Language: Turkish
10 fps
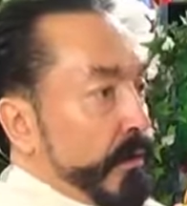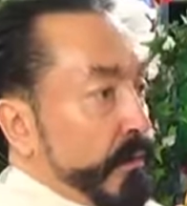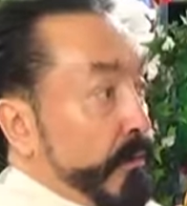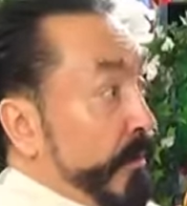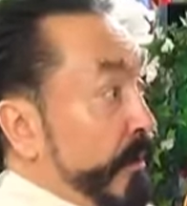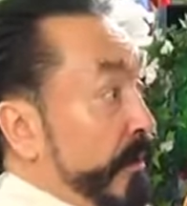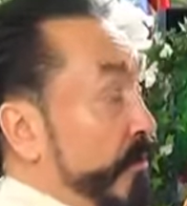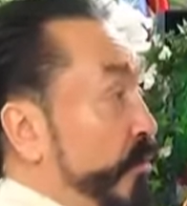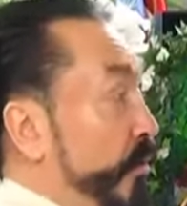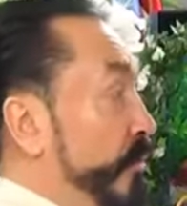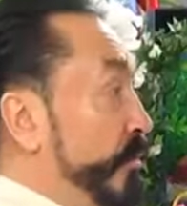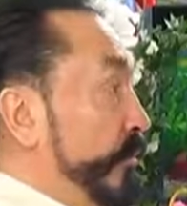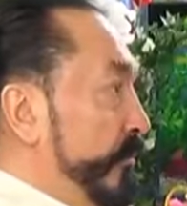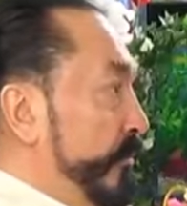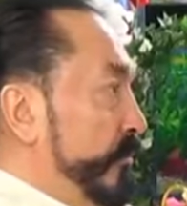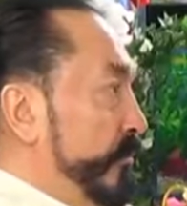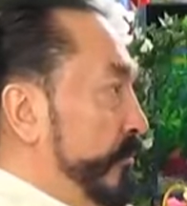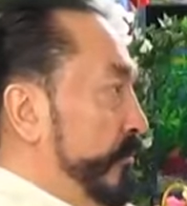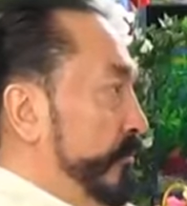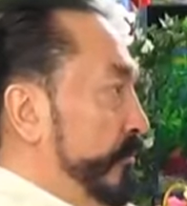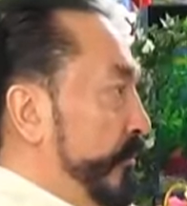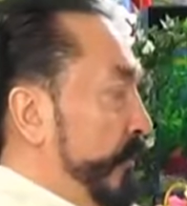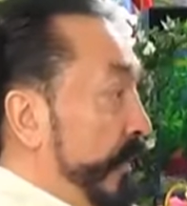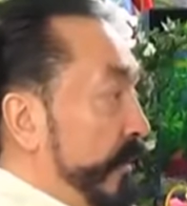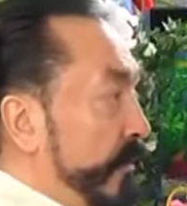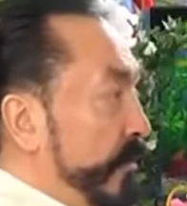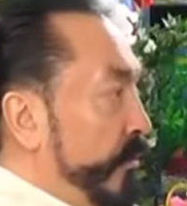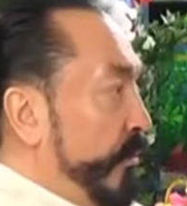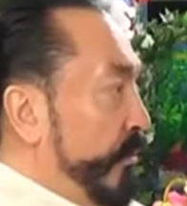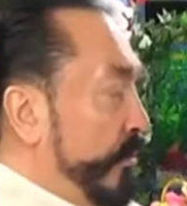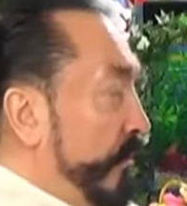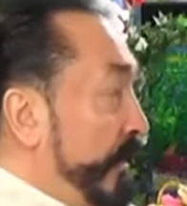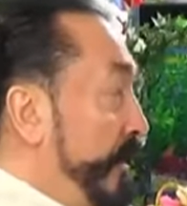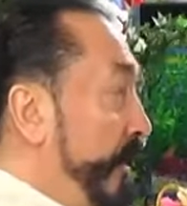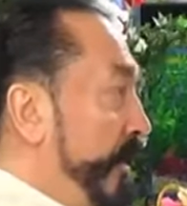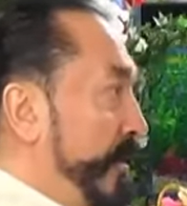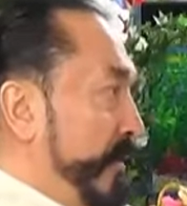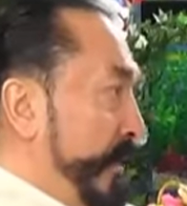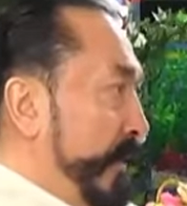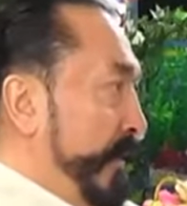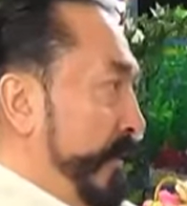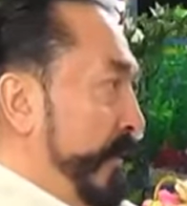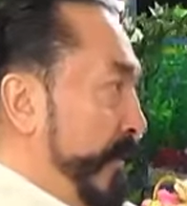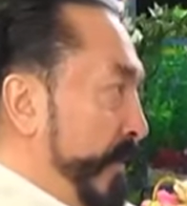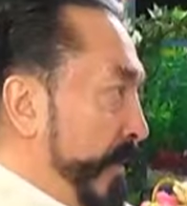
Ama mağaralar çok uzun. Derinliği çok uzun. iki ağızlı genellikle.